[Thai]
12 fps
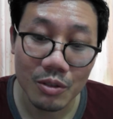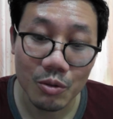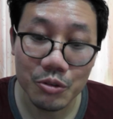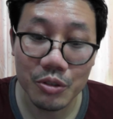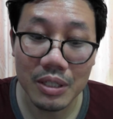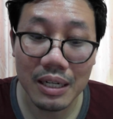
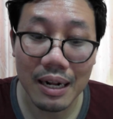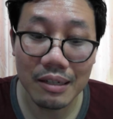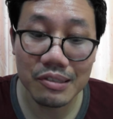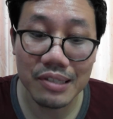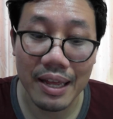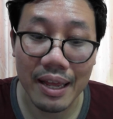คุณสุทินคั
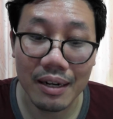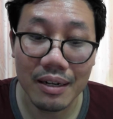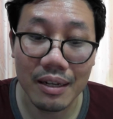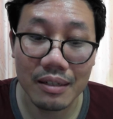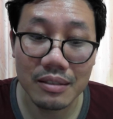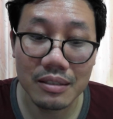งแสง
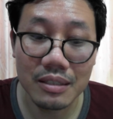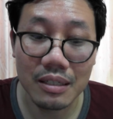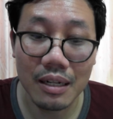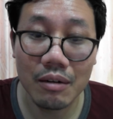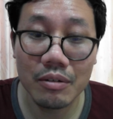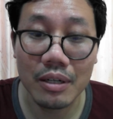เนี่ยจริง
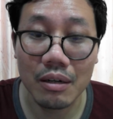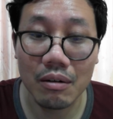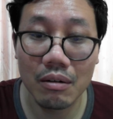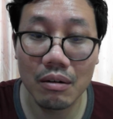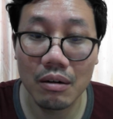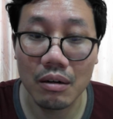ๆแล้วเนี่ย
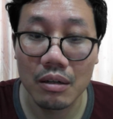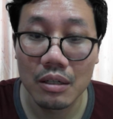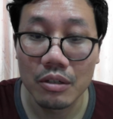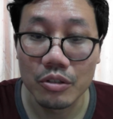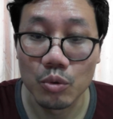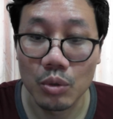ก็
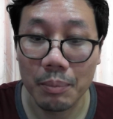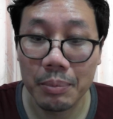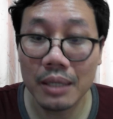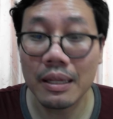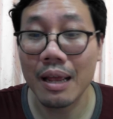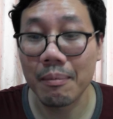อยู่กับ
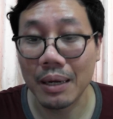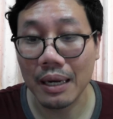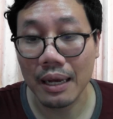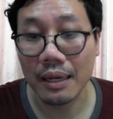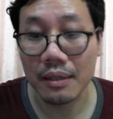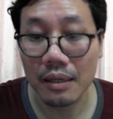เพื่อไทยมา
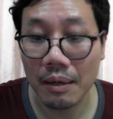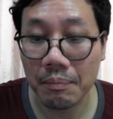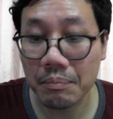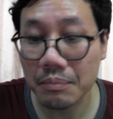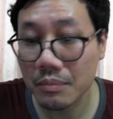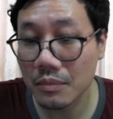นานนะครับ
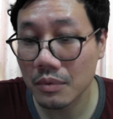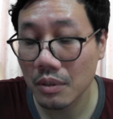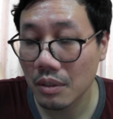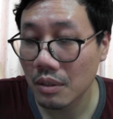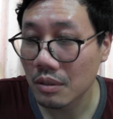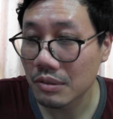
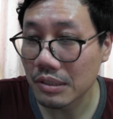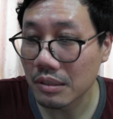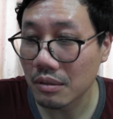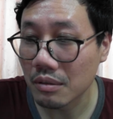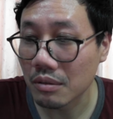ซึ่ง